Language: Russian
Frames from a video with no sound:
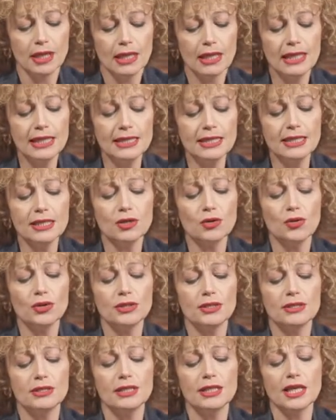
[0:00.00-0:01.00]
лети
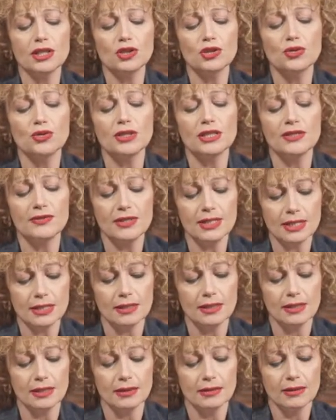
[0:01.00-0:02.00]
хоть до ночной
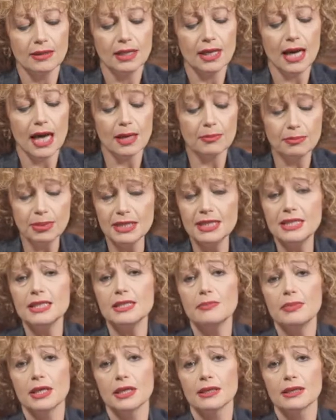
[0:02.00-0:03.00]
звезды, а быть
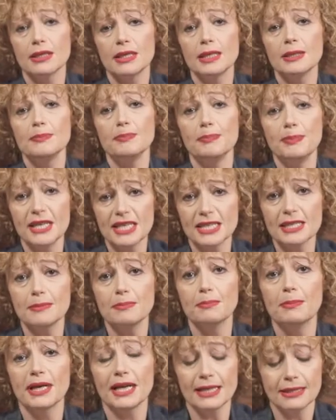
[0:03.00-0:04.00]
тебе без
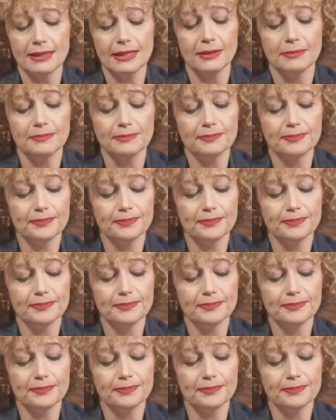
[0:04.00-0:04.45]
бороды.